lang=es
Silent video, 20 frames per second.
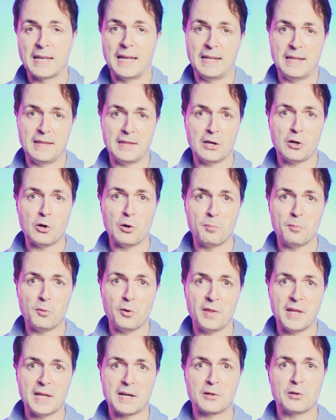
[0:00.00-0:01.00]
Que el indie hop
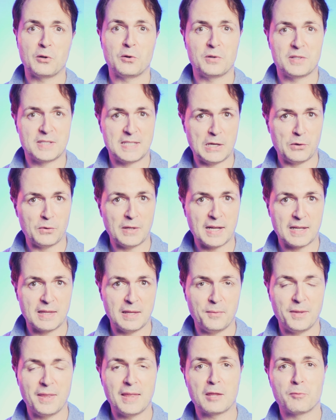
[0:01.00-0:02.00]
moderno sea una
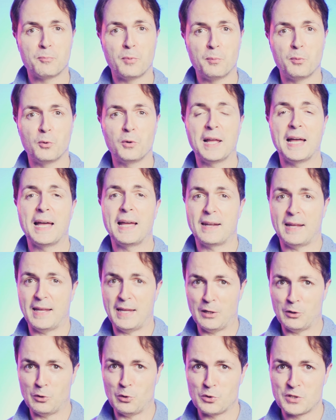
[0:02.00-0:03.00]
actividad popular
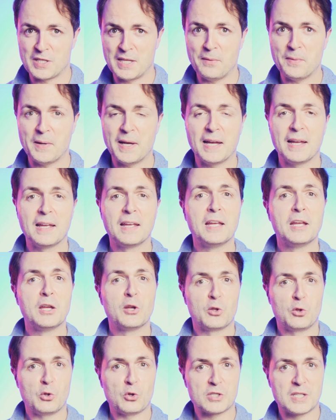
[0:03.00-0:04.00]
e inclusiva
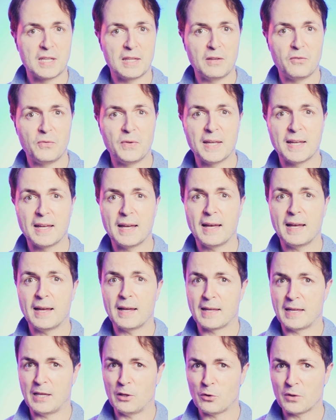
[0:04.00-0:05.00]
no
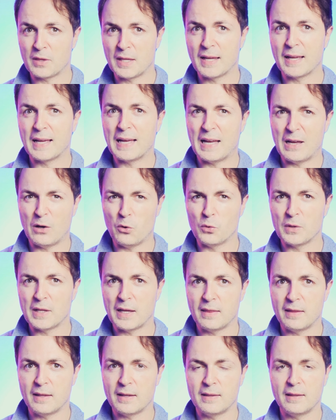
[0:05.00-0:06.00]
significa que no tenga
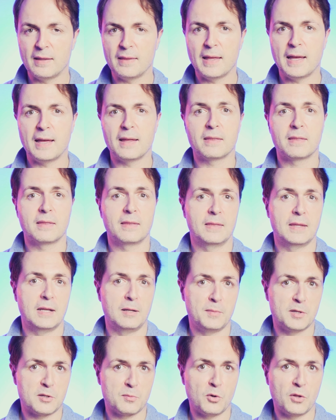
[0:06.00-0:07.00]
una dignidad
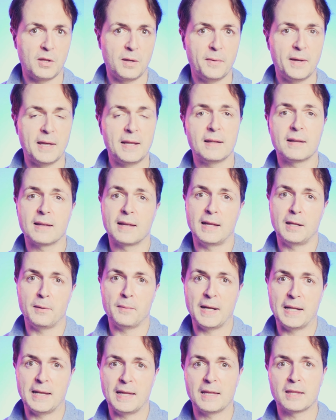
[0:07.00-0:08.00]
del mismo nivel que
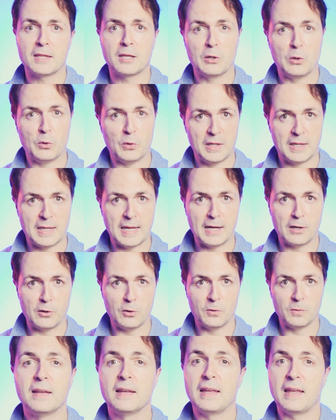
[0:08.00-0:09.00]
el ballet o el
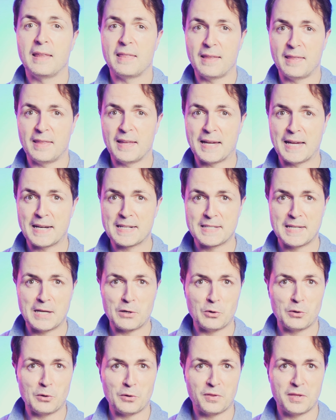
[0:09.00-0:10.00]
tango. Y dedicarse
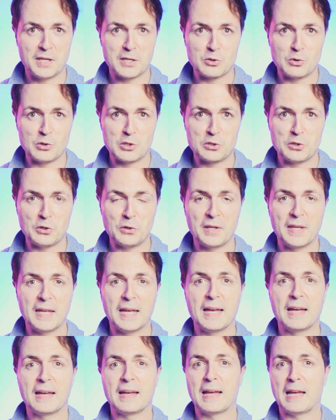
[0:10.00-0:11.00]
a conocer su
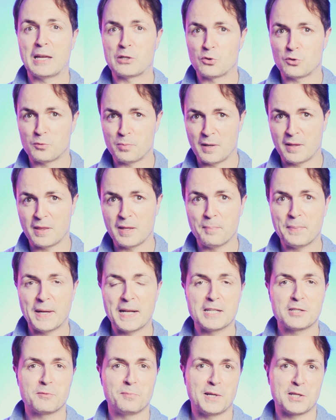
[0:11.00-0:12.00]
historia, a sus
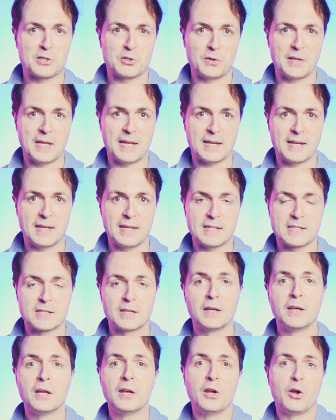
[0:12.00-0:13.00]
principales
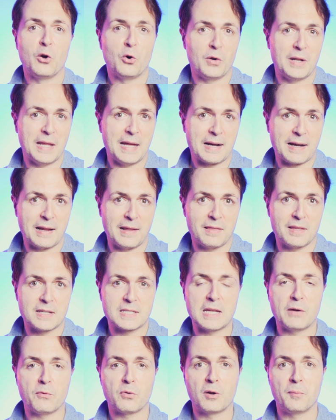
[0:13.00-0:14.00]
personajes o las
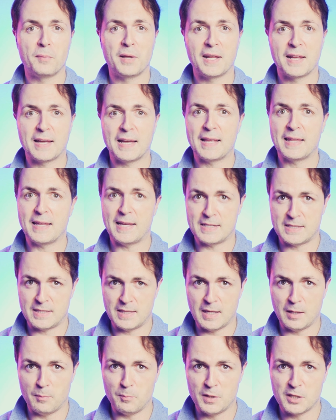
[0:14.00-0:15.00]
raíces afroamericanas
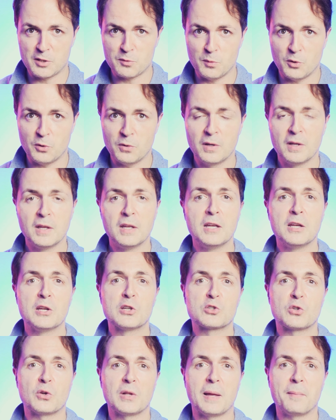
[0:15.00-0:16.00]
del mismo
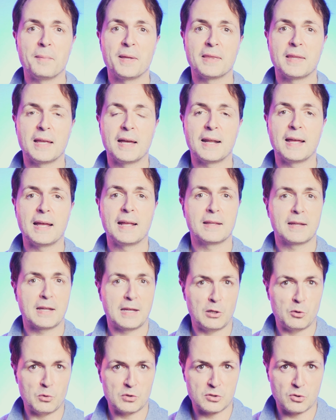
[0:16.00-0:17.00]
solamente harán
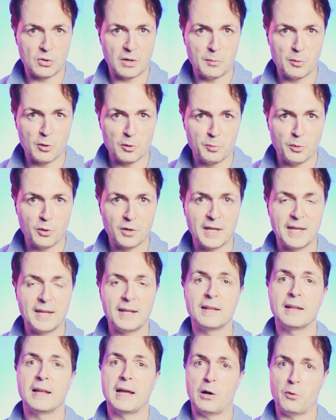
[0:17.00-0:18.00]
que nuestro amor por
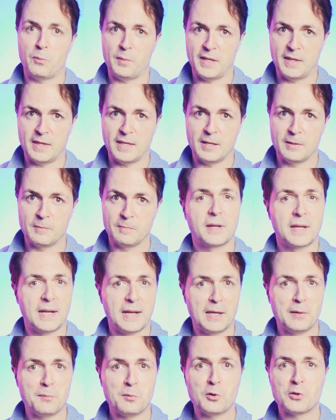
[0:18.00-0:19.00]
él aumente.
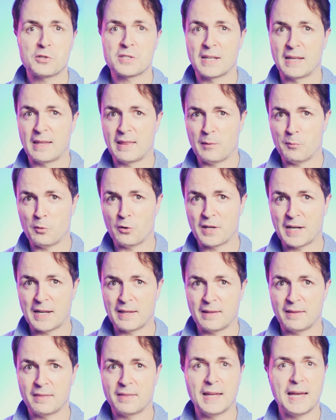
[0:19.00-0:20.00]
Creemos que
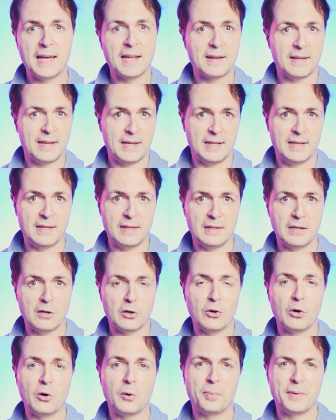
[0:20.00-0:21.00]
democratizar el
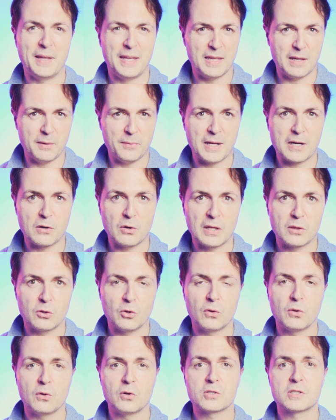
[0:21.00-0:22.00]
indie hop y llevarlo a
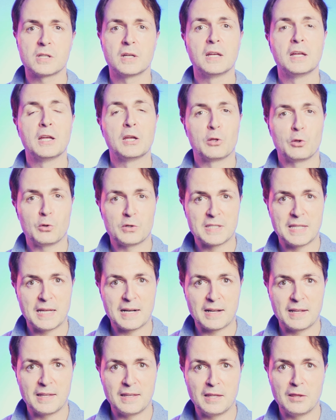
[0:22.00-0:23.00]
todos no
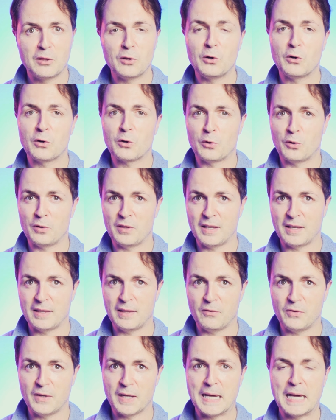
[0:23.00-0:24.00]
está reñido con
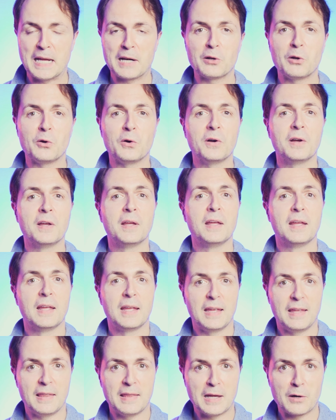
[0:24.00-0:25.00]
dignificarlo
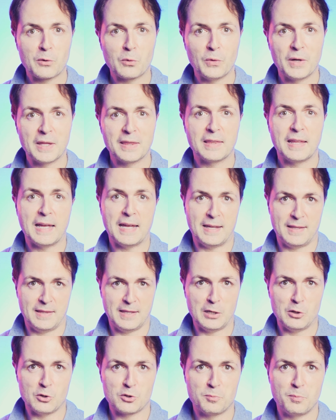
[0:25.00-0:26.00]
y dar cuenta
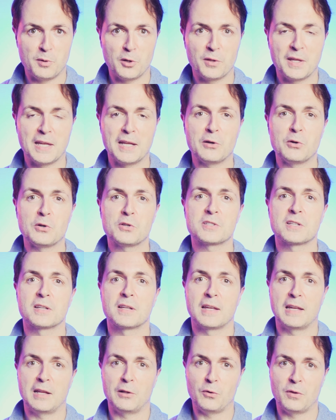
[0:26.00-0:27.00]
de los pioneros
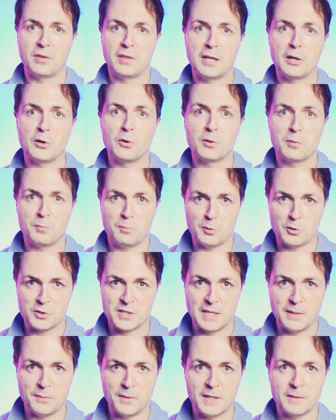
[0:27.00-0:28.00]
que lo hicieron
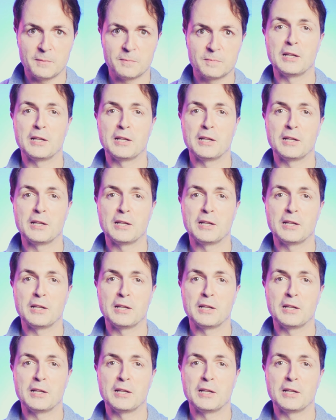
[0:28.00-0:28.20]
posible.